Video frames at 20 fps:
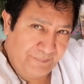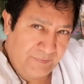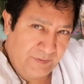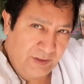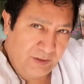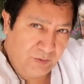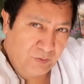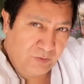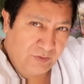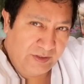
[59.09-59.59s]

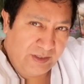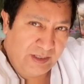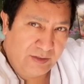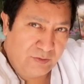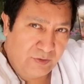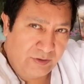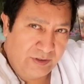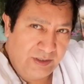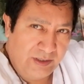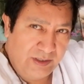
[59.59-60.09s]
en donde
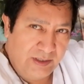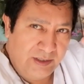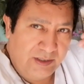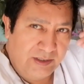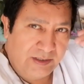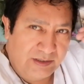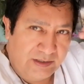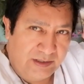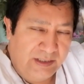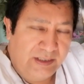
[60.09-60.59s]
doy
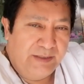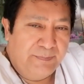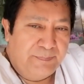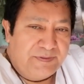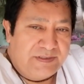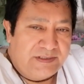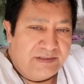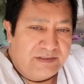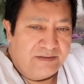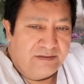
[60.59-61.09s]

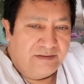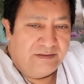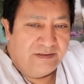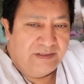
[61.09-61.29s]
tips